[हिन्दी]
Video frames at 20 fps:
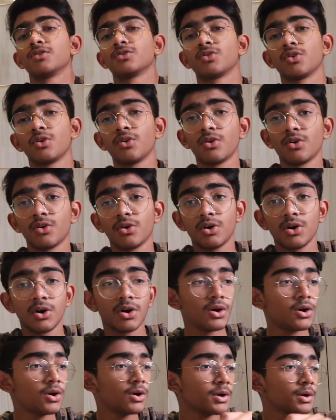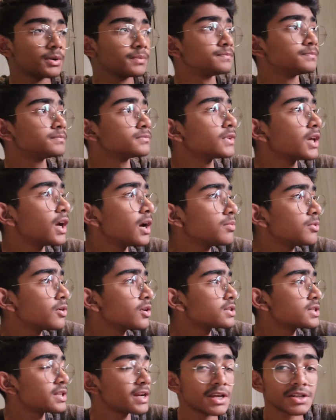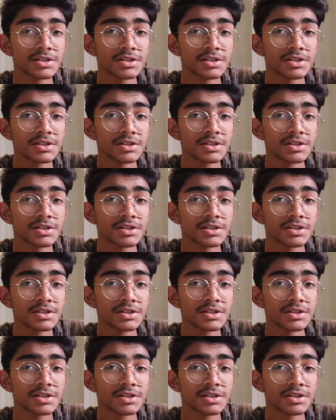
तो या थोड़ा सा